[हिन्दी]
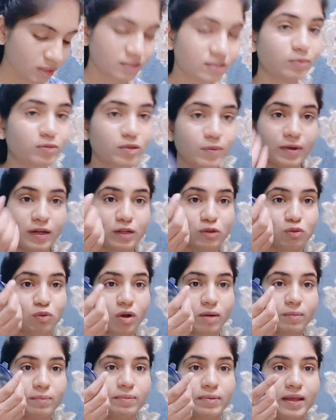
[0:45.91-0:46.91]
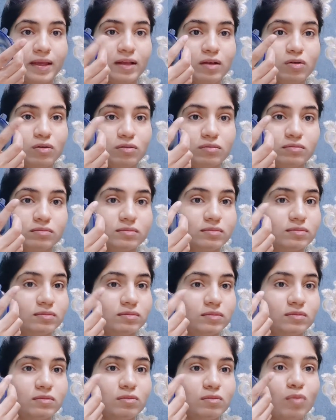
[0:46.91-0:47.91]
सबसे पहले तो आप एक
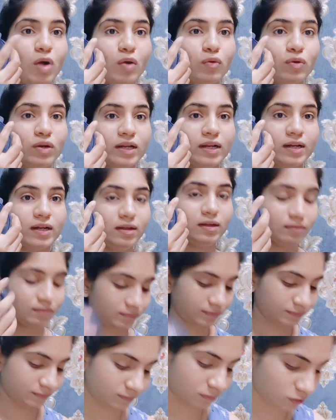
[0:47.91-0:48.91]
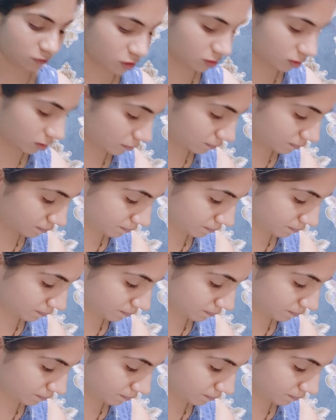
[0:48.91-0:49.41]
बाउल ले लें ठीक है